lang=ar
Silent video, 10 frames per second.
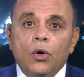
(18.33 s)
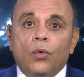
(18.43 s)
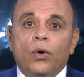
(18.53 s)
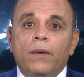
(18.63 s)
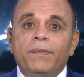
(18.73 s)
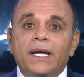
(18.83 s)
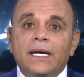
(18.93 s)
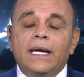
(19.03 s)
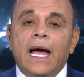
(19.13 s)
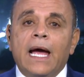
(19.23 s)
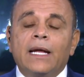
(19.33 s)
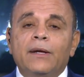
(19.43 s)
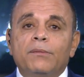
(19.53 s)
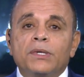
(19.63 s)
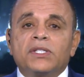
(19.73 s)
وبنرجع
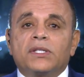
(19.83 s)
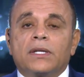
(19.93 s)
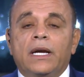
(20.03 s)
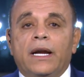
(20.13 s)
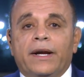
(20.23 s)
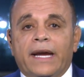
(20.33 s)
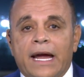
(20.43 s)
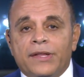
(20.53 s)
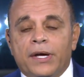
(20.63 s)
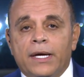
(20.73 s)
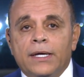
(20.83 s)
مصر للريادة